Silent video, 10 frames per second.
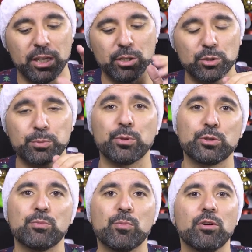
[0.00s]
e tu se
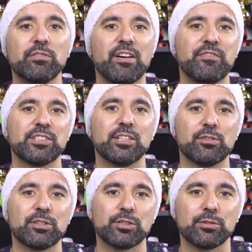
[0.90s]
pões o molde vai fazer
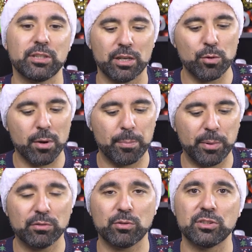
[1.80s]
com que a, chuteira, a
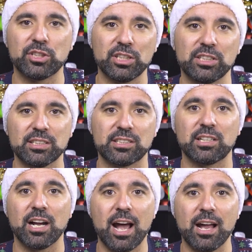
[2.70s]
pele quando esteja a
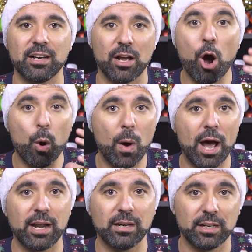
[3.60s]
secar ao
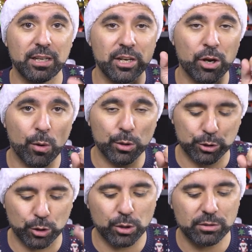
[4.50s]
ar e não ao
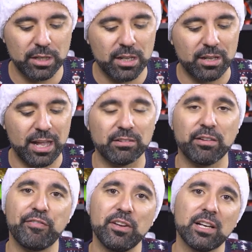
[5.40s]
sol,
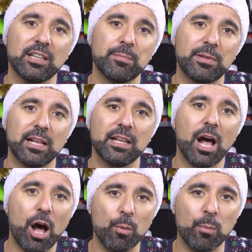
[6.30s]
ela fica
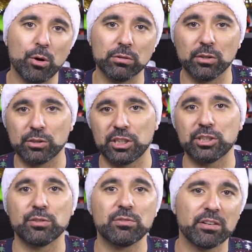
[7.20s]
adaptada ao molde, ou
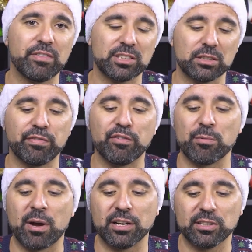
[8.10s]
seja, nunca vai se
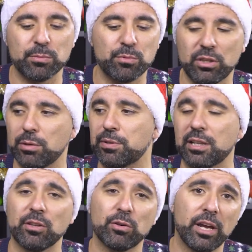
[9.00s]
deformar. Isso é muito
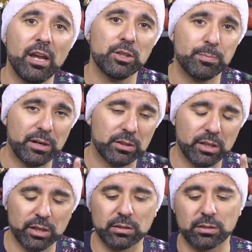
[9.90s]
importante, ok? Espero
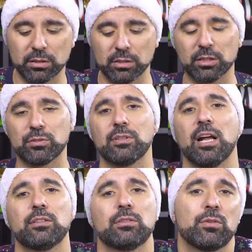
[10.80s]
ter-te
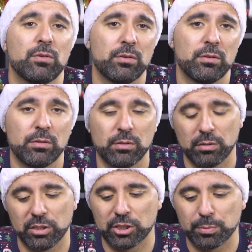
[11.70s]
ajudado
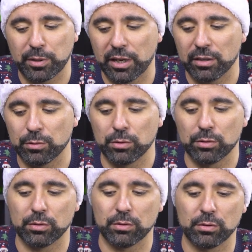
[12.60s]
com este
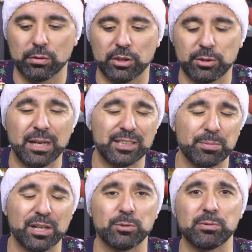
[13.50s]
pequeno, esta
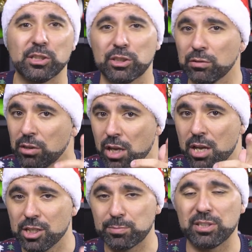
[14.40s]
pequena explicação.
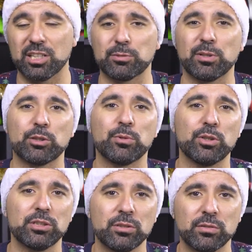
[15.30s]
Se precisares mais alguma
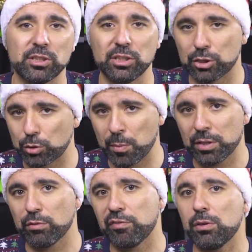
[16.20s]
coisa, não hesites,
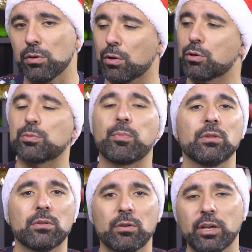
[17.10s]
comenta o vídeo que eu
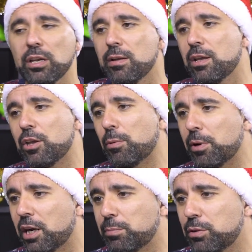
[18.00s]
respondo, ok? E
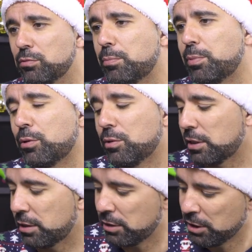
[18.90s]
obrigado pela tua
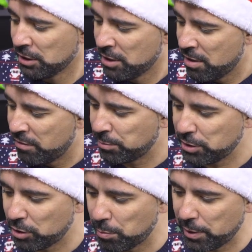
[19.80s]
pergunta. Vamos
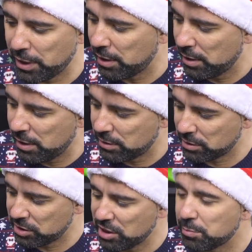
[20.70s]
então para a
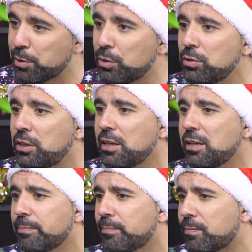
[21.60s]
terceira pergunta,